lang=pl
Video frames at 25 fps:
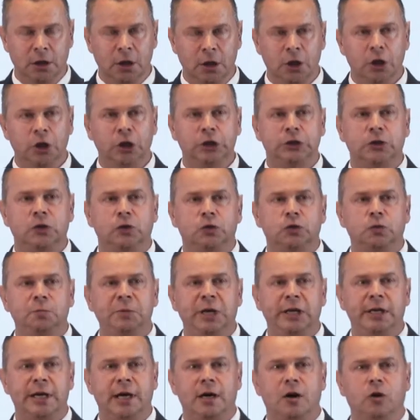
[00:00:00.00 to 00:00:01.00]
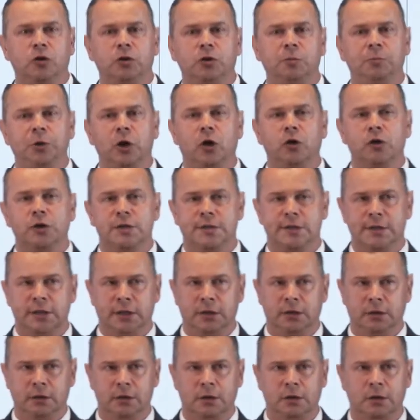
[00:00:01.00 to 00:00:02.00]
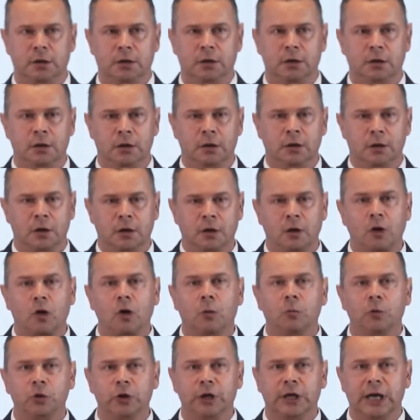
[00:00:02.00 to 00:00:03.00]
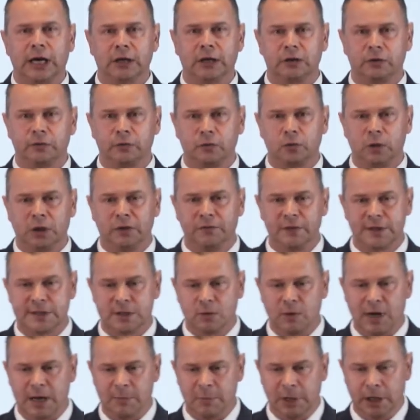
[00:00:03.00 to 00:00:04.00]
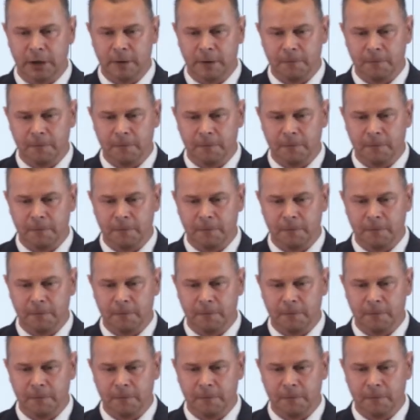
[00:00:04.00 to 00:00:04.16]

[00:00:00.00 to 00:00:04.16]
i zrozumienia odbiorcy komunikatów, które wysyłamy.